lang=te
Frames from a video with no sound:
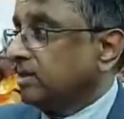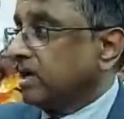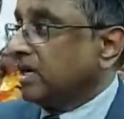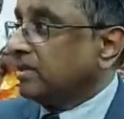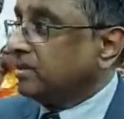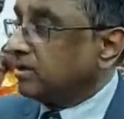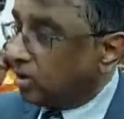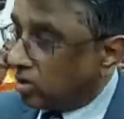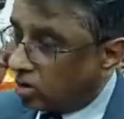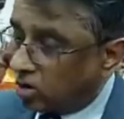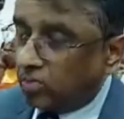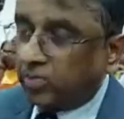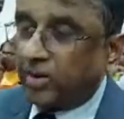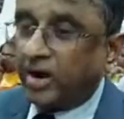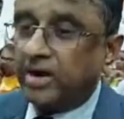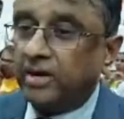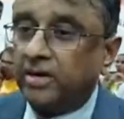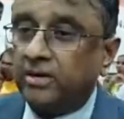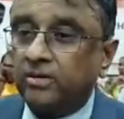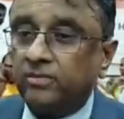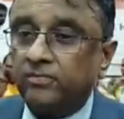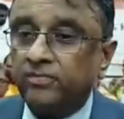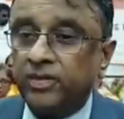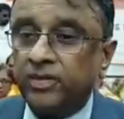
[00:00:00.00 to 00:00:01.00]
అది రెండో
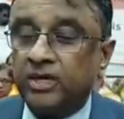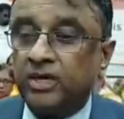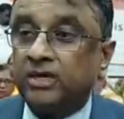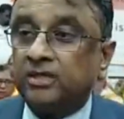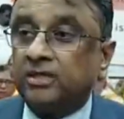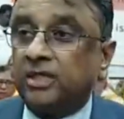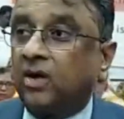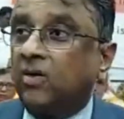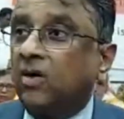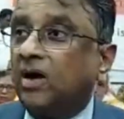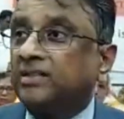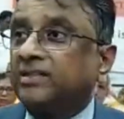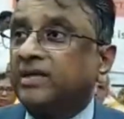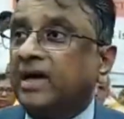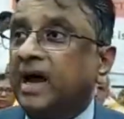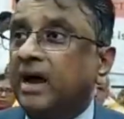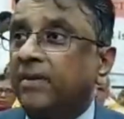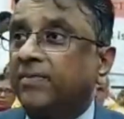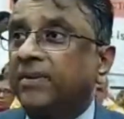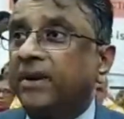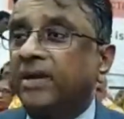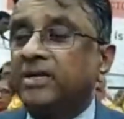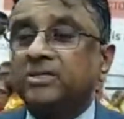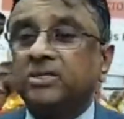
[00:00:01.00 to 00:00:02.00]
పాయింట్ తర్వాత
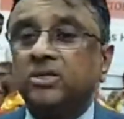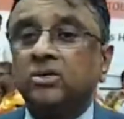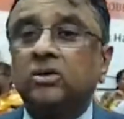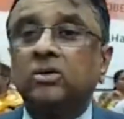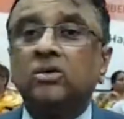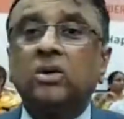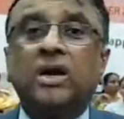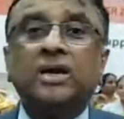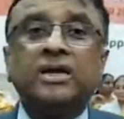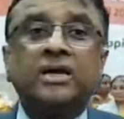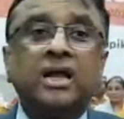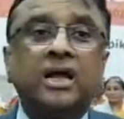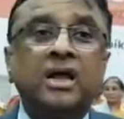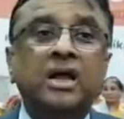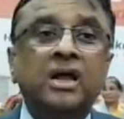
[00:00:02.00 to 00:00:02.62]
ఆపరేషన్ అంటే